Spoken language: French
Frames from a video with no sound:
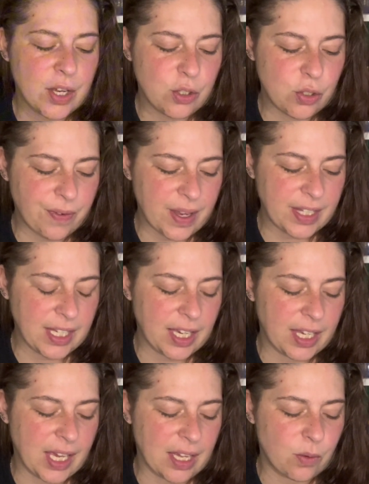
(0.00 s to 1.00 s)
Giovanni
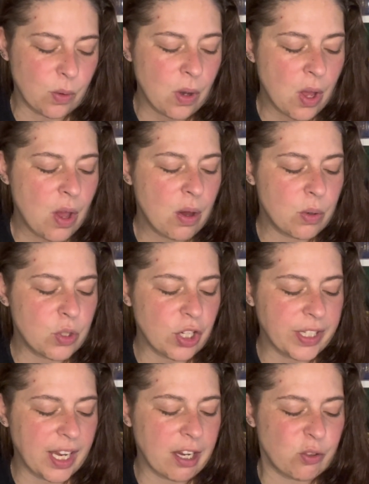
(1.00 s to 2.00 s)
Rigato, Au champ
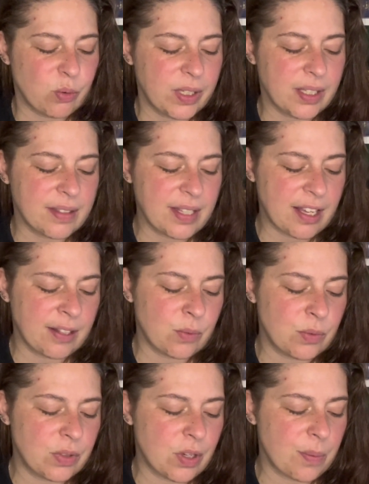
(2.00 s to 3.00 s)
des grenouilles
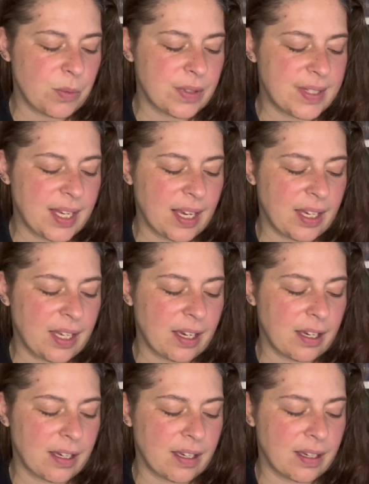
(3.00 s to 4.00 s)
s'annonce comme une série
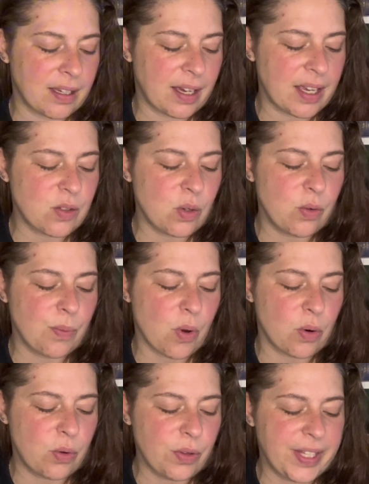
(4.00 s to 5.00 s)
résolument
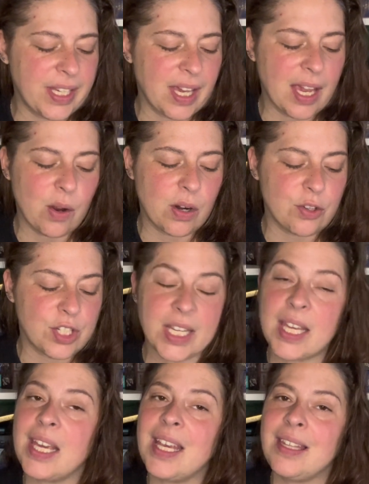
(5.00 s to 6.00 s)
ludique,
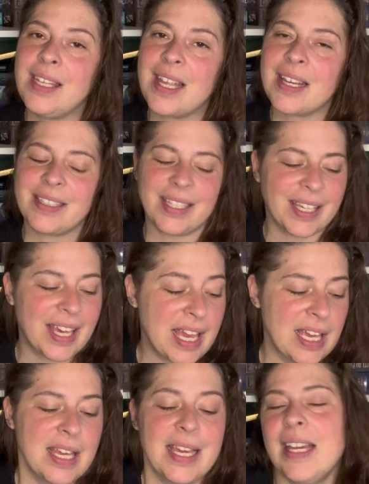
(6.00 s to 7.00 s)
écologique et didactique.
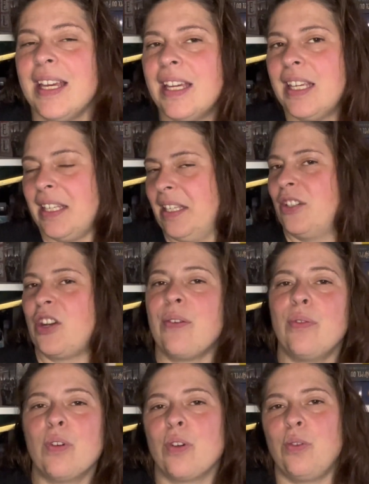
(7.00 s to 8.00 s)
J'avoue
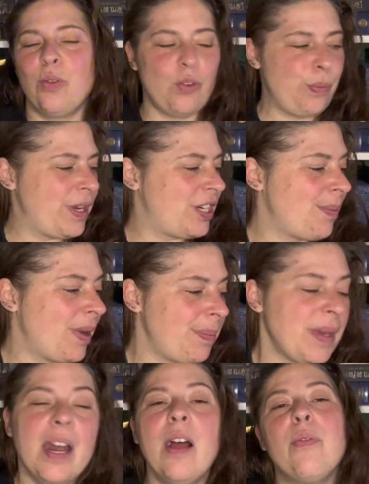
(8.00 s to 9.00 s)
que du coup, ben, j'aimerais
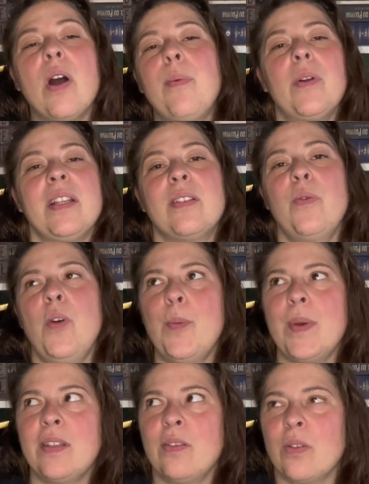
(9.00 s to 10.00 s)
bien la voir pour les enfants
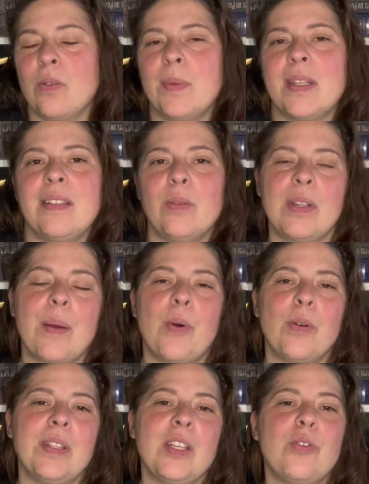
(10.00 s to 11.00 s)
parce que ben, si on
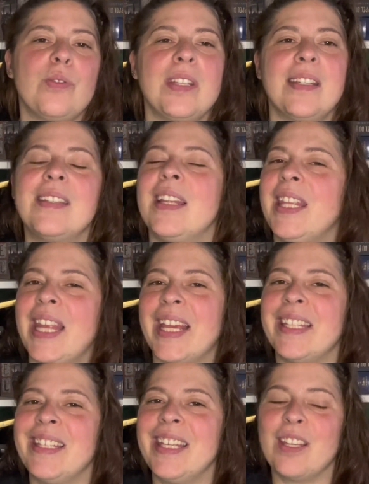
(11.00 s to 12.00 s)
apprend des choses et que c'est
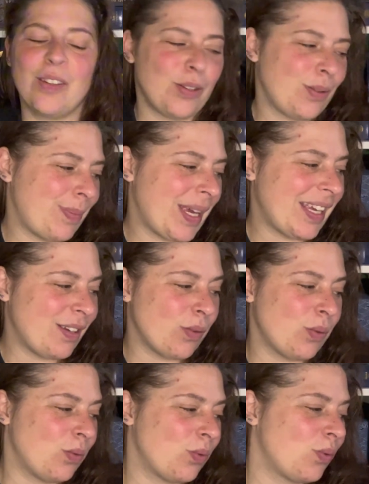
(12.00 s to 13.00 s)
didactique, euh, ben,
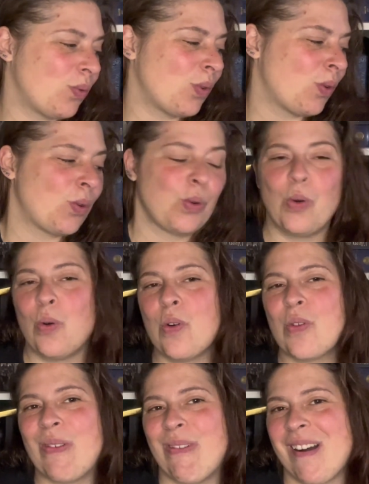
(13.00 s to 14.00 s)
euh, go
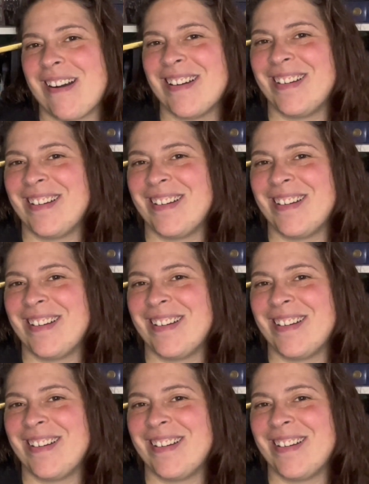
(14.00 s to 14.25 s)
quoi.